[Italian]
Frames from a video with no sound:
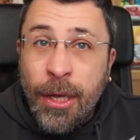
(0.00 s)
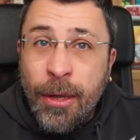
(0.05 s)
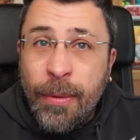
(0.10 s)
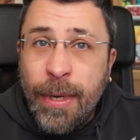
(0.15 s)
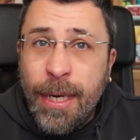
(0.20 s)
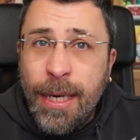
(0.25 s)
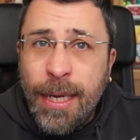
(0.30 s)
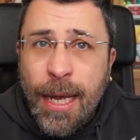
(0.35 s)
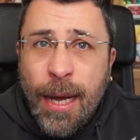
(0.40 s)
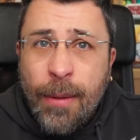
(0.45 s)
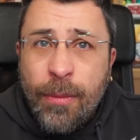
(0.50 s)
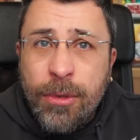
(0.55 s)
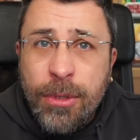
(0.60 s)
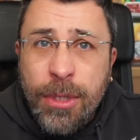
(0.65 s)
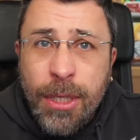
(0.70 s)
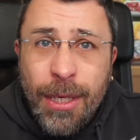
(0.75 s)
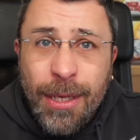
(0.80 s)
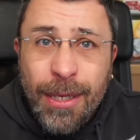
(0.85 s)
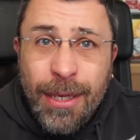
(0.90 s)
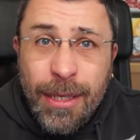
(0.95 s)
parliamo
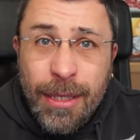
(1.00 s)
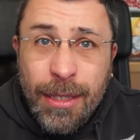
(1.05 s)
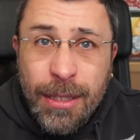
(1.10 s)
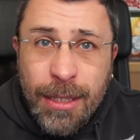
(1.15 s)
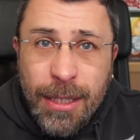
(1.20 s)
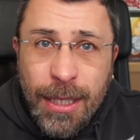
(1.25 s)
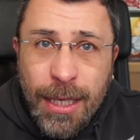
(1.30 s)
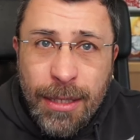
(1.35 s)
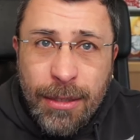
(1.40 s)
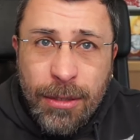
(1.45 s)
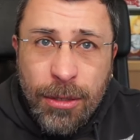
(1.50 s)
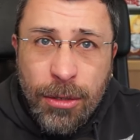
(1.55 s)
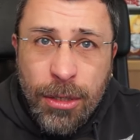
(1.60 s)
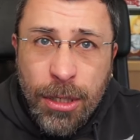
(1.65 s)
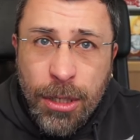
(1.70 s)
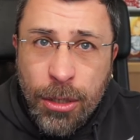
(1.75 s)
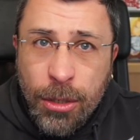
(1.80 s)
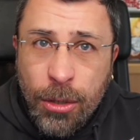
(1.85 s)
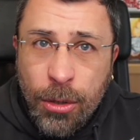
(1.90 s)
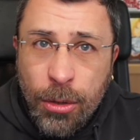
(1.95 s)
del Dylan
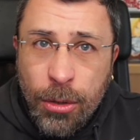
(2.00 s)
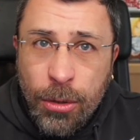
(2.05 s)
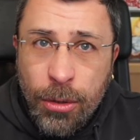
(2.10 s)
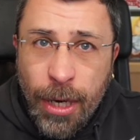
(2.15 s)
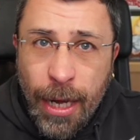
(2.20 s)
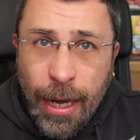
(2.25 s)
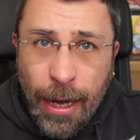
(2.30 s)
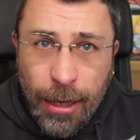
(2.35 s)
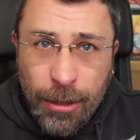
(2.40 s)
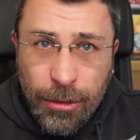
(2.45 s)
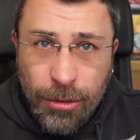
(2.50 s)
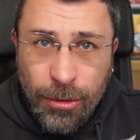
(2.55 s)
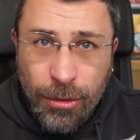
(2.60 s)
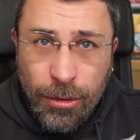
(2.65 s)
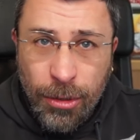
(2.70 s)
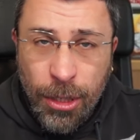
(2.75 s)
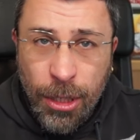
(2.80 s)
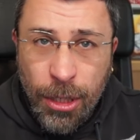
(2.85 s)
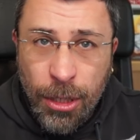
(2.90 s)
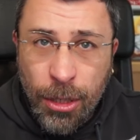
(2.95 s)
Dog colorato,
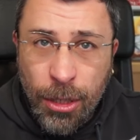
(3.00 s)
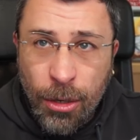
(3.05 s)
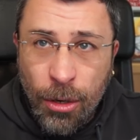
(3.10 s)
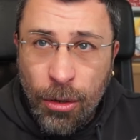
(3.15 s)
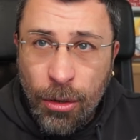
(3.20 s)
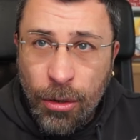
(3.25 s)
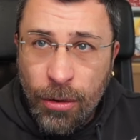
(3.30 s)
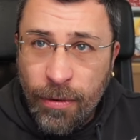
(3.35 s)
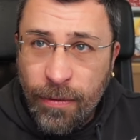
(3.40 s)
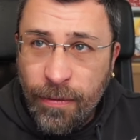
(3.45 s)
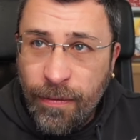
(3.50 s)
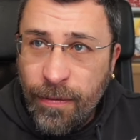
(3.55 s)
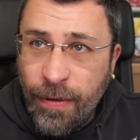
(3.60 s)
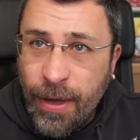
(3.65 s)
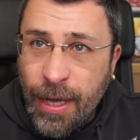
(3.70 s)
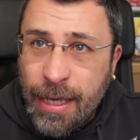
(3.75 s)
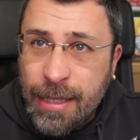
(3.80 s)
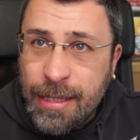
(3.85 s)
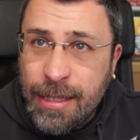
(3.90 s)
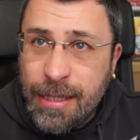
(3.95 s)
il Color
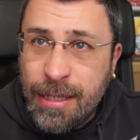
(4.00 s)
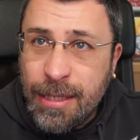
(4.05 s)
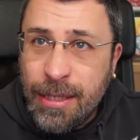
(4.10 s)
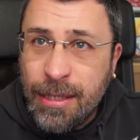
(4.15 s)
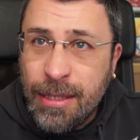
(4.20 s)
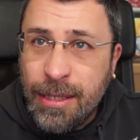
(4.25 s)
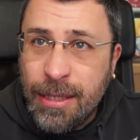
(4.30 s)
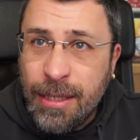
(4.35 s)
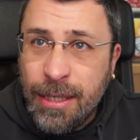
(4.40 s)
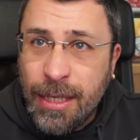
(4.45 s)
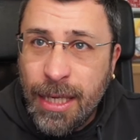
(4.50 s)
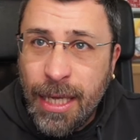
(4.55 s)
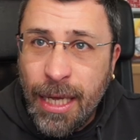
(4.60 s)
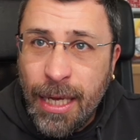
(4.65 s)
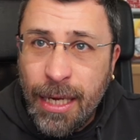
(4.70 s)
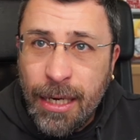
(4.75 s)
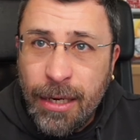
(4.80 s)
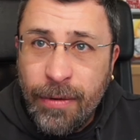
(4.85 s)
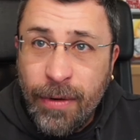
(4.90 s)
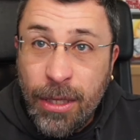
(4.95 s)
Fest, che è
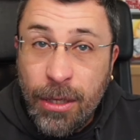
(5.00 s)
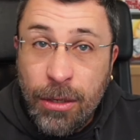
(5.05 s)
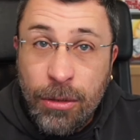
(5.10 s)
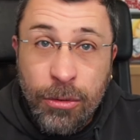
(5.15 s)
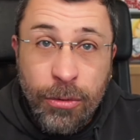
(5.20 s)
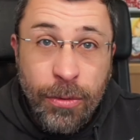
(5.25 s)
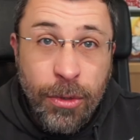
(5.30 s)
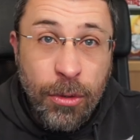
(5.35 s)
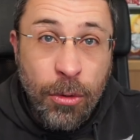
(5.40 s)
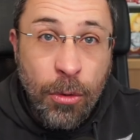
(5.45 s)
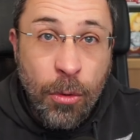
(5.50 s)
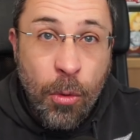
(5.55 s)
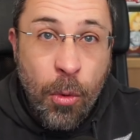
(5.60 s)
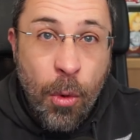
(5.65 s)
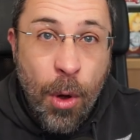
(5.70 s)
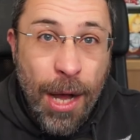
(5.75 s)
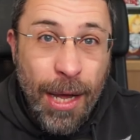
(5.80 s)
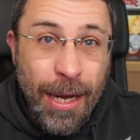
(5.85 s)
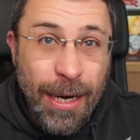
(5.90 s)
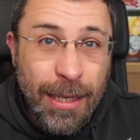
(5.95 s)
arrivato al numero
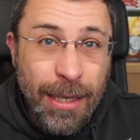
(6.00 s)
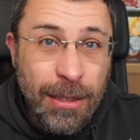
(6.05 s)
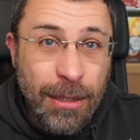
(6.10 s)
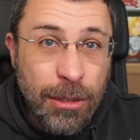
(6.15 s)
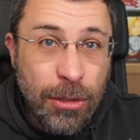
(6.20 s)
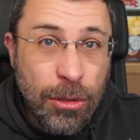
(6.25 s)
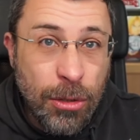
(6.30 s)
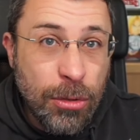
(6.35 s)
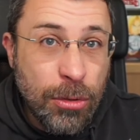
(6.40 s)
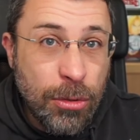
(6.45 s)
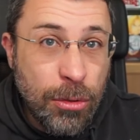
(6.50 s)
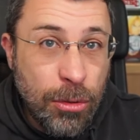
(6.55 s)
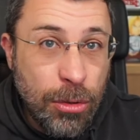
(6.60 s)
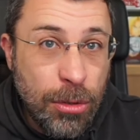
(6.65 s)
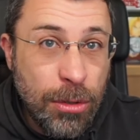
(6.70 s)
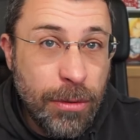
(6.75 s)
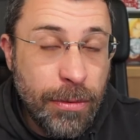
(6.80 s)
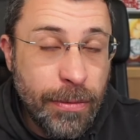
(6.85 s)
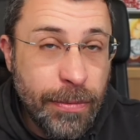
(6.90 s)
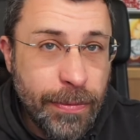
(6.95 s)

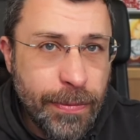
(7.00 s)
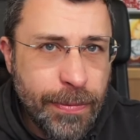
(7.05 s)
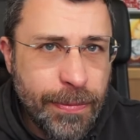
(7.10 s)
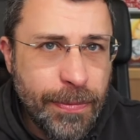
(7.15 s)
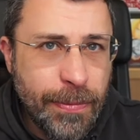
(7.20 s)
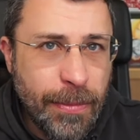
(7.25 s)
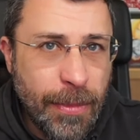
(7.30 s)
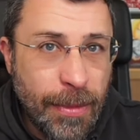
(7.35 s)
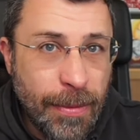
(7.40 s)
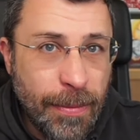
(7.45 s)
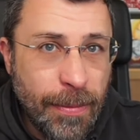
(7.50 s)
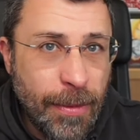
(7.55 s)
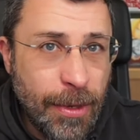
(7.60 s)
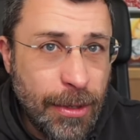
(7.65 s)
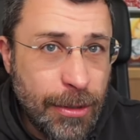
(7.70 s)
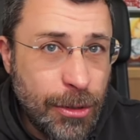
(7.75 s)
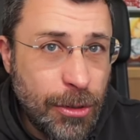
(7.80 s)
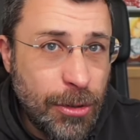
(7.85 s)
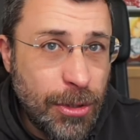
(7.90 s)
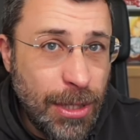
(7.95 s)
48.
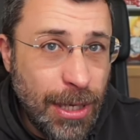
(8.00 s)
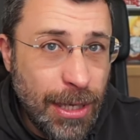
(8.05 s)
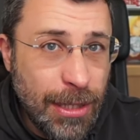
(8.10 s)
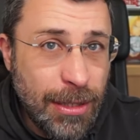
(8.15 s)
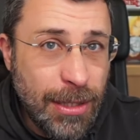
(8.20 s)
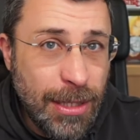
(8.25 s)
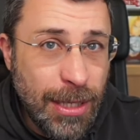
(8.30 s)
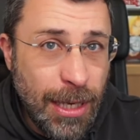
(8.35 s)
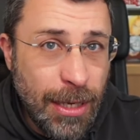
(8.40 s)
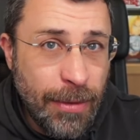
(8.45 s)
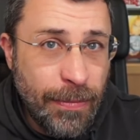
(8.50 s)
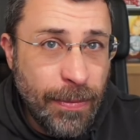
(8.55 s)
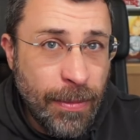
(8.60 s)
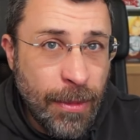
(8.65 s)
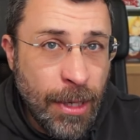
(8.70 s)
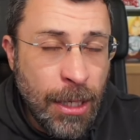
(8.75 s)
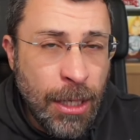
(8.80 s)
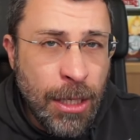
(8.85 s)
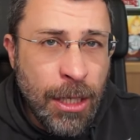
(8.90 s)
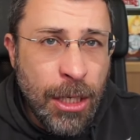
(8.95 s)
Sono tanti, eh.
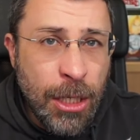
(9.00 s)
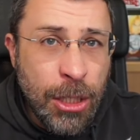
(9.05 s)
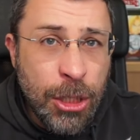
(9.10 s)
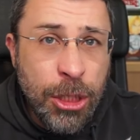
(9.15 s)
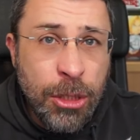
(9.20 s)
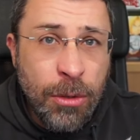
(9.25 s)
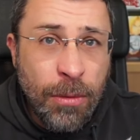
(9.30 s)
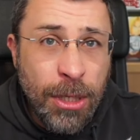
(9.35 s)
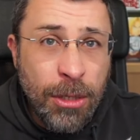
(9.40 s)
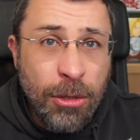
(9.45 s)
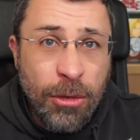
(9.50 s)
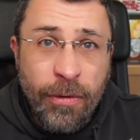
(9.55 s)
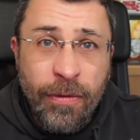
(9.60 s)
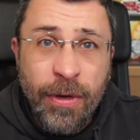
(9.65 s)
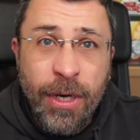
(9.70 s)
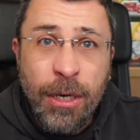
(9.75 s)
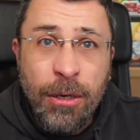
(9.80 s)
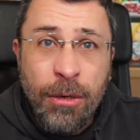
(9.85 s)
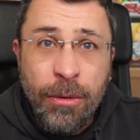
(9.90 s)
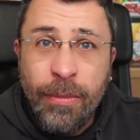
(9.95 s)
Il 50 lo
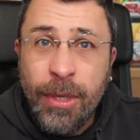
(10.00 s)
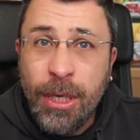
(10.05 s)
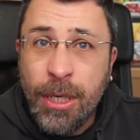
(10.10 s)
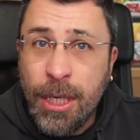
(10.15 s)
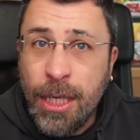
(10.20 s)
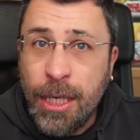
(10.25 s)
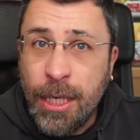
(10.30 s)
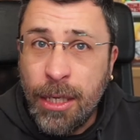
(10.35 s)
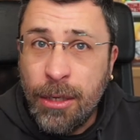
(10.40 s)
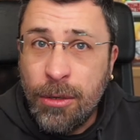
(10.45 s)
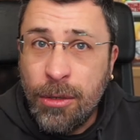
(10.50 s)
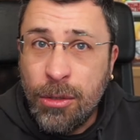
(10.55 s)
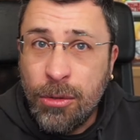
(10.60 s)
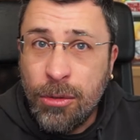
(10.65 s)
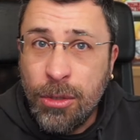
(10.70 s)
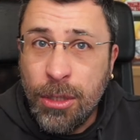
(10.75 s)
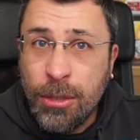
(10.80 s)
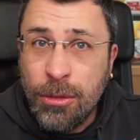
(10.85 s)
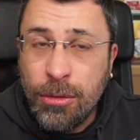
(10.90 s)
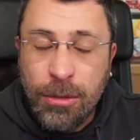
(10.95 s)
faranno in bianco e nero, hanno
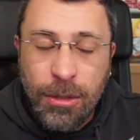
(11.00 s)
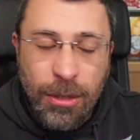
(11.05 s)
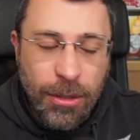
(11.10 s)
detto, no